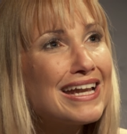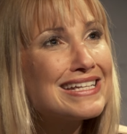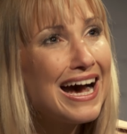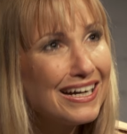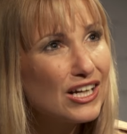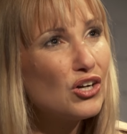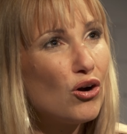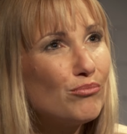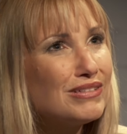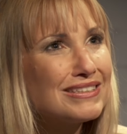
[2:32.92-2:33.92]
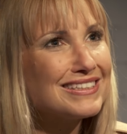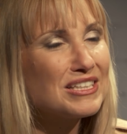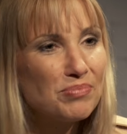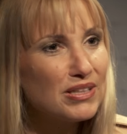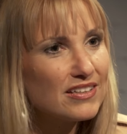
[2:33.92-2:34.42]
der Tag gekommen ist,
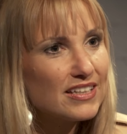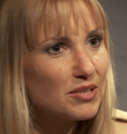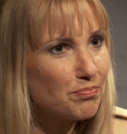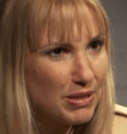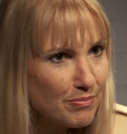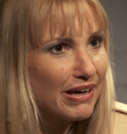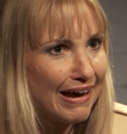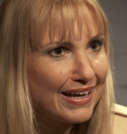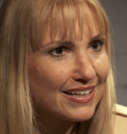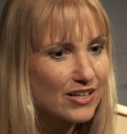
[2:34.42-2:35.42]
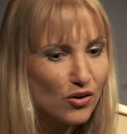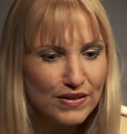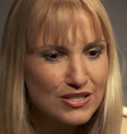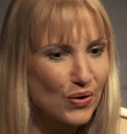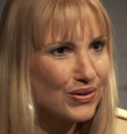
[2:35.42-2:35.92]
ich bin, ich bin bereit, auch
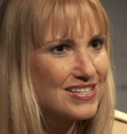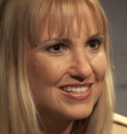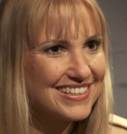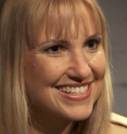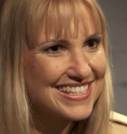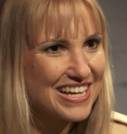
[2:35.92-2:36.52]
wenn es heute ist.